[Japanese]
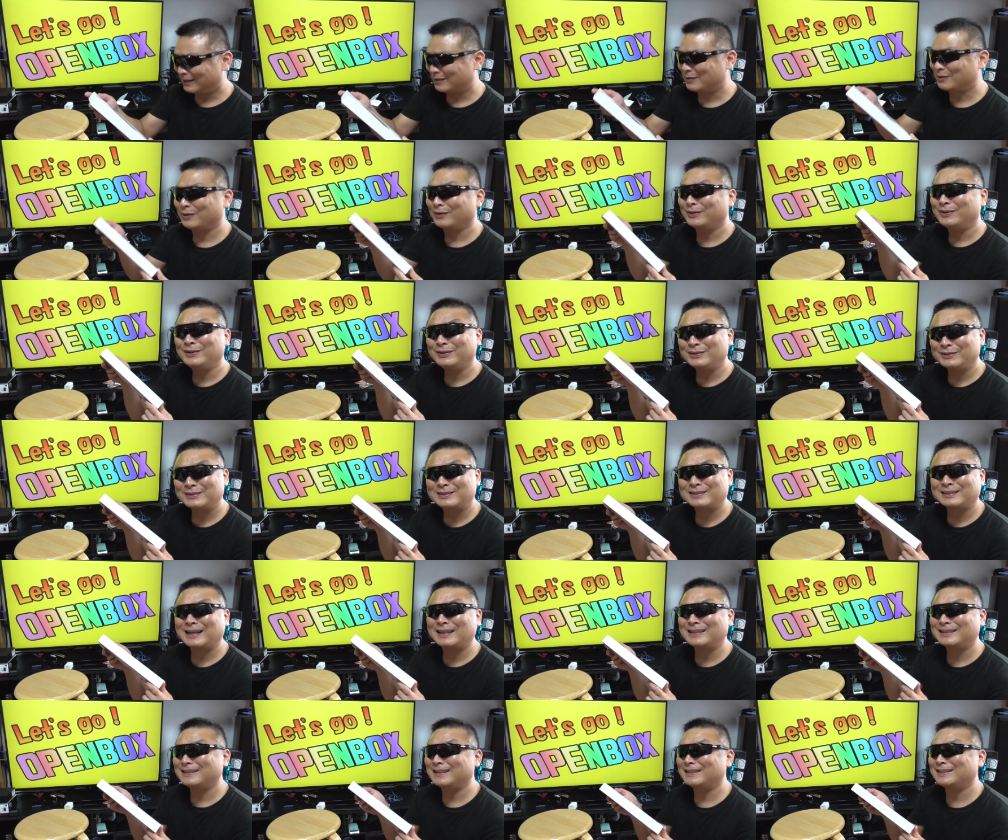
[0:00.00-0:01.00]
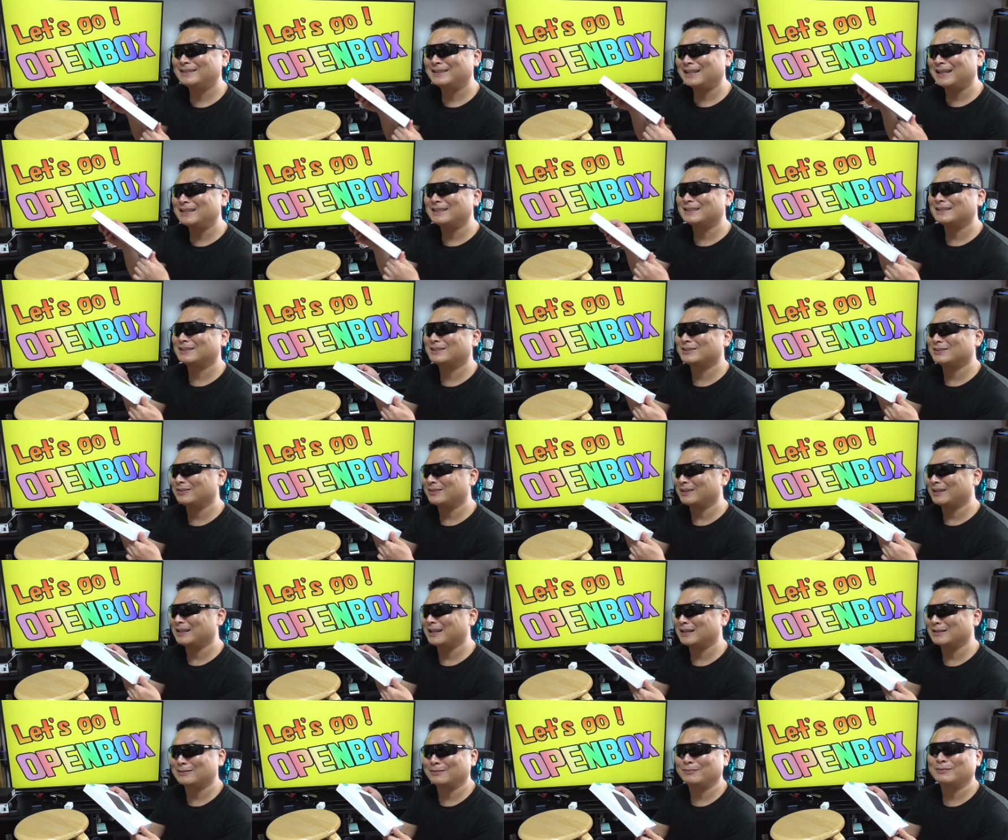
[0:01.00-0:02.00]
でこれを使ってチャージしようか
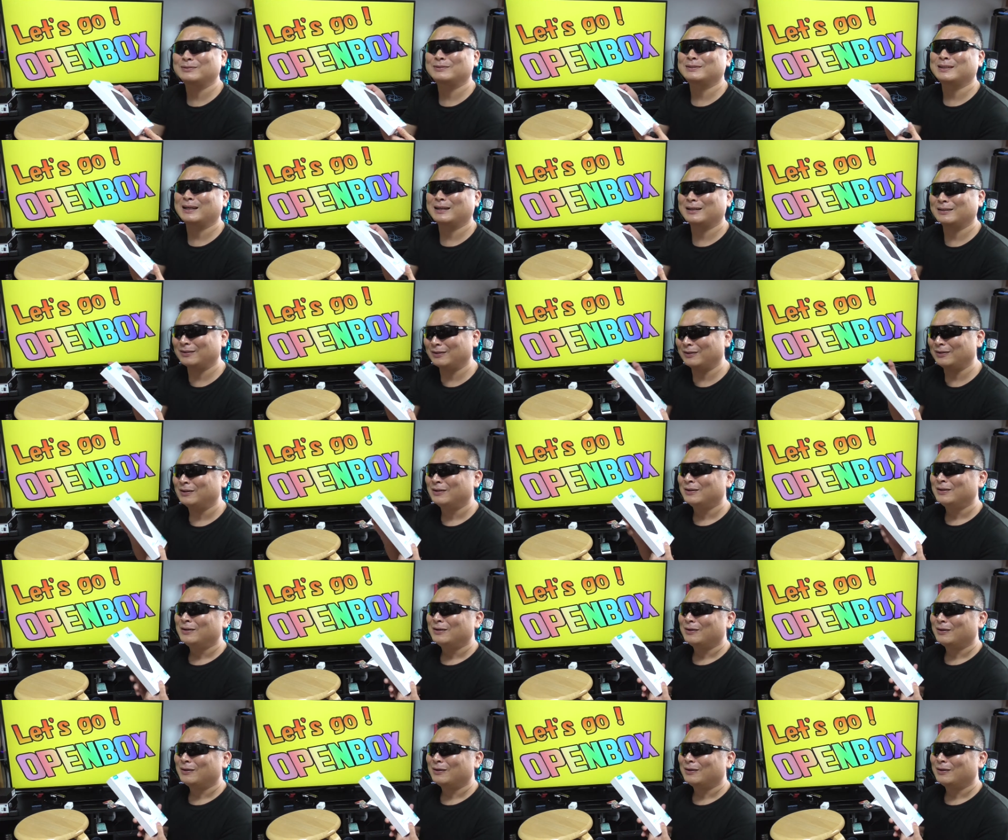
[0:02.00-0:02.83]
なと思ったけど